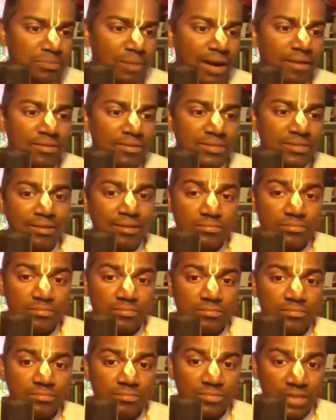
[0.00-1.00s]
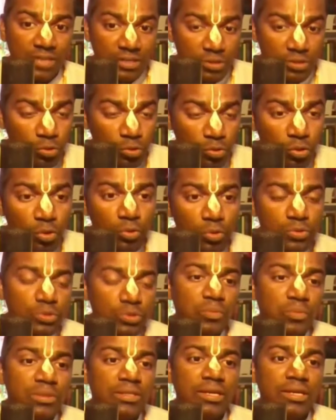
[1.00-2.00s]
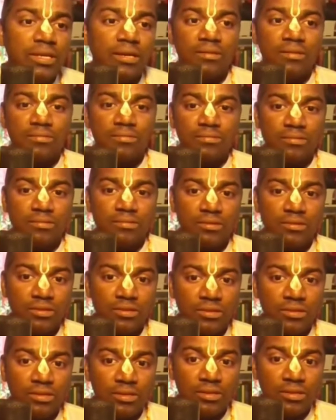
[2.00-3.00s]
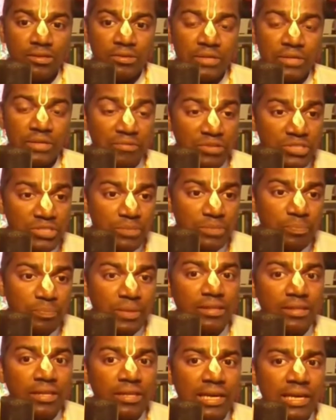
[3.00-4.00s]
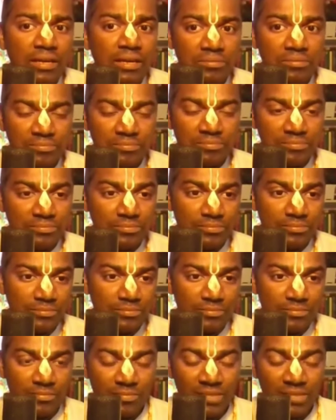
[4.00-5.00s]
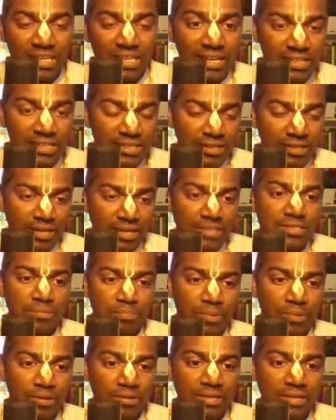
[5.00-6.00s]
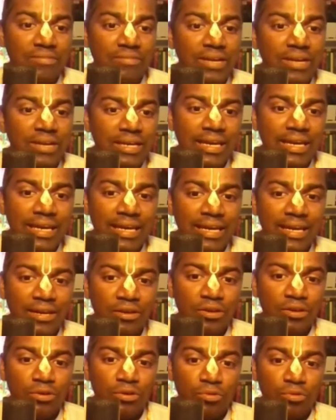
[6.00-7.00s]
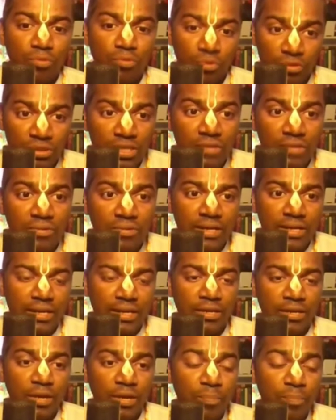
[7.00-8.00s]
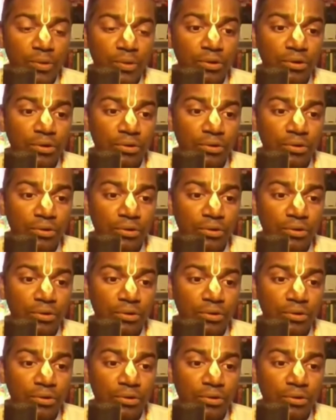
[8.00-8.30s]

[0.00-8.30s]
మానవ శరీరం దట్ గురువు షుడ్ బి దేర్ ఎవరు చెప్పారు ఇది కృష్ణ చెప్పారు ఎవరికి ఉద్ధవుడికి ఎప్పుడు